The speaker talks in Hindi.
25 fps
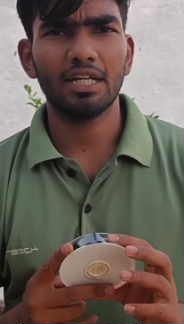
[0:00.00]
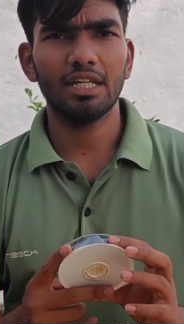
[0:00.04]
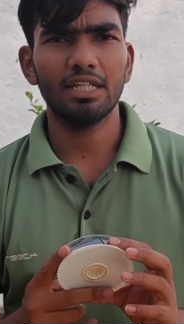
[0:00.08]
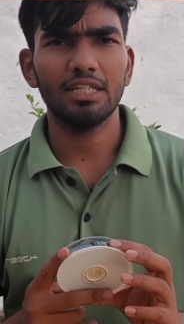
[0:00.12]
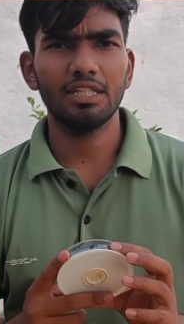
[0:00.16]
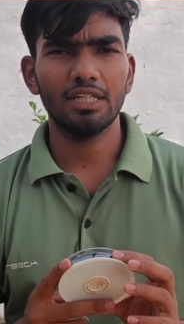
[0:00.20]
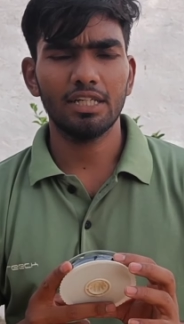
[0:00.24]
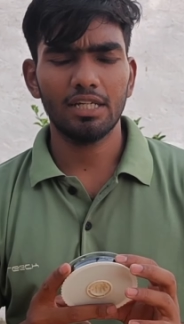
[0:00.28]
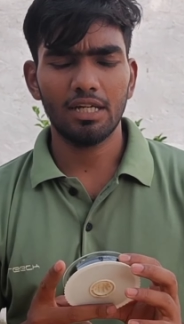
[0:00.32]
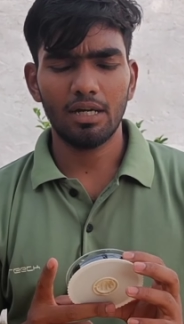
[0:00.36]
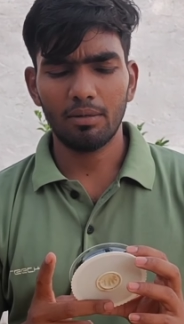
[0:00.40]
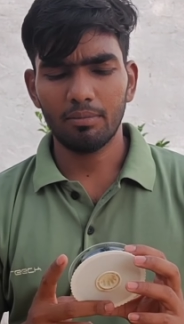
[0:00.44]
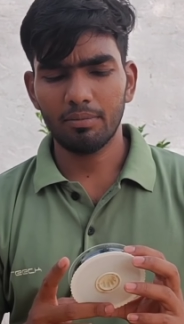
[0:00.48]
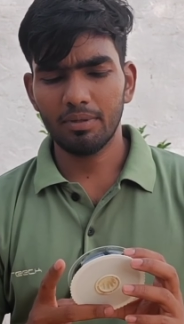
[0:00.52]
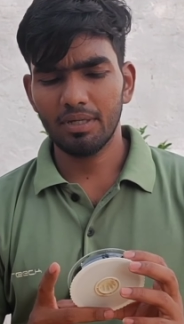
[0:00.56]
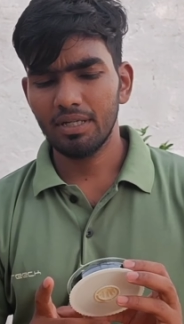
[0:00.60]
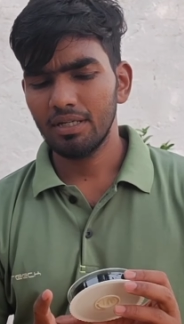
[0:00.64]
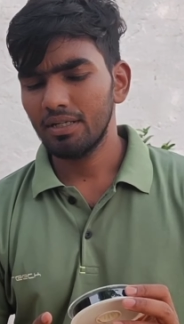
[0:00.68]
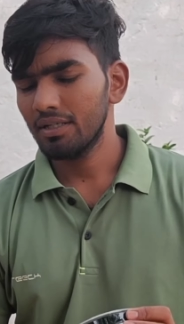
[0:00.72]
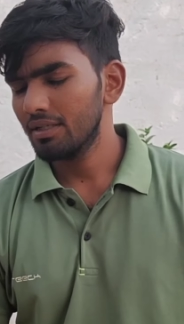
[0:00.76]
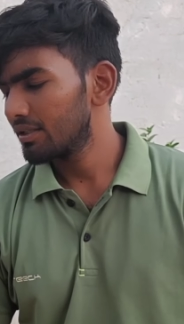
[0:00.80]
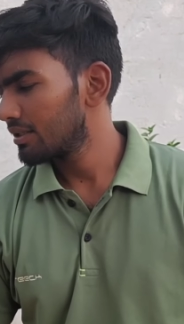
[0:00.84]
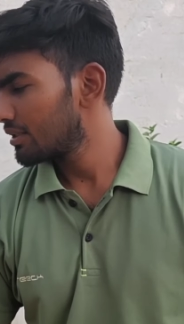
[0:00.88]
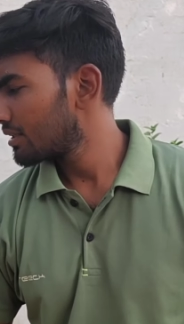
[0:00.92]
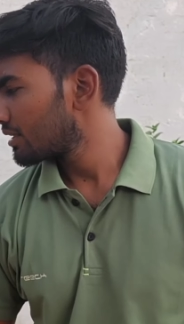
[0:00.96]
के लिए हमें
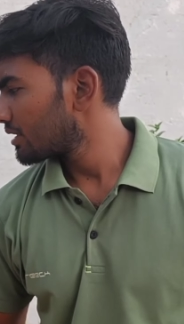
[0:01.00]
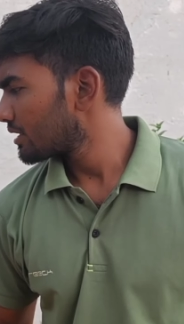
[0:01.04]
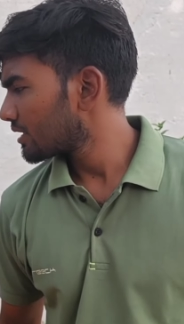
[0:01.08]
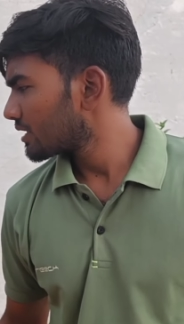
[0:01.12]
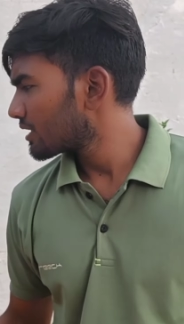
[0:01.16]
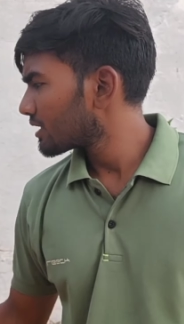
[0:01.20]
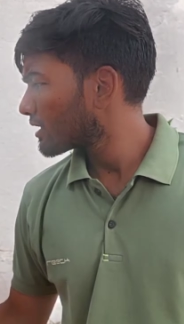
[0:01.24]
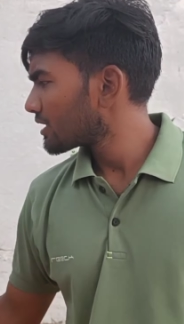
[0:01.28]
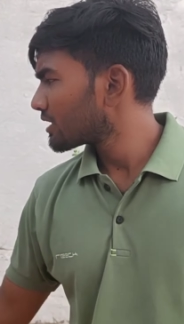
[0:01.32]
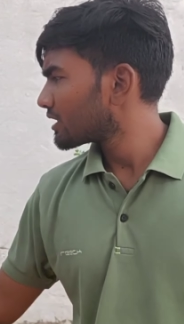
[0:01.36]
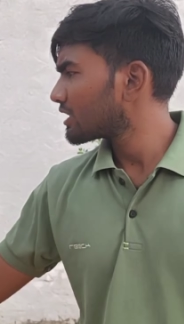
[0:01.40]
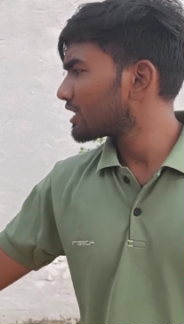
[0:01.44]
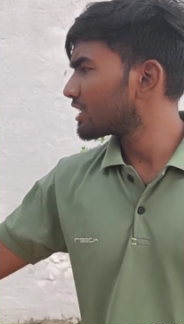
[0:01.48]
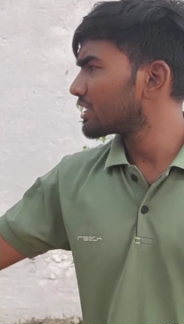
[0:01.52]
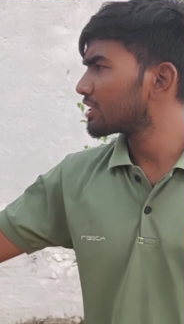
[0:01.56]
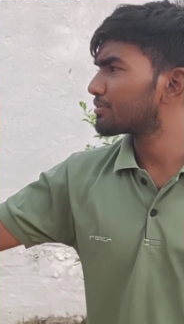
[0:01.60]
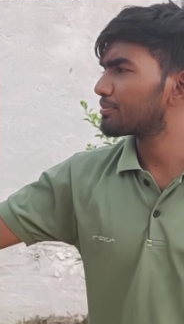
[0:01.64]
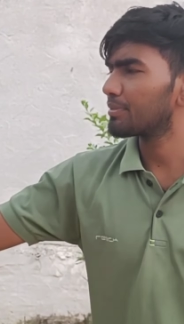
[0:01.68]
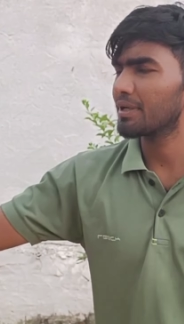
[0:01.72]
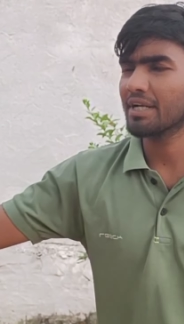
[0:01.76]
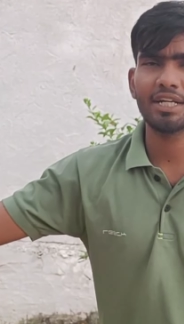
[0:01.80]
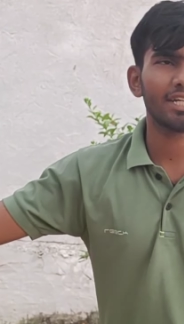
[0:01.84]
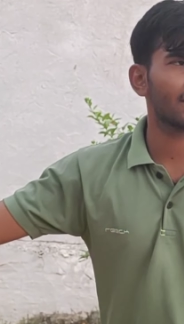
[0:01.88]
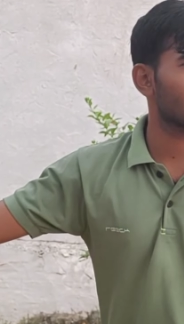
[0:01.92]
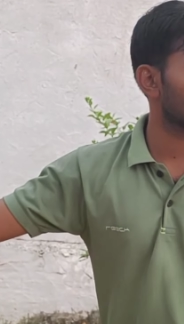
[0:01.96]
इस
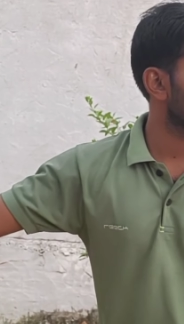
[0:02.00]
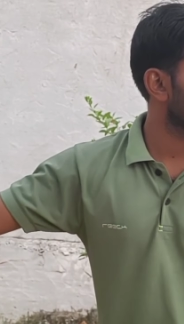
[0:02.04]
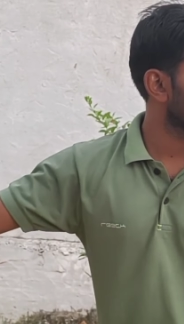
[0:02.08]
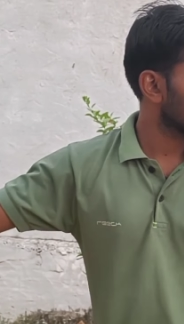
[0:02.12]
पेड़ की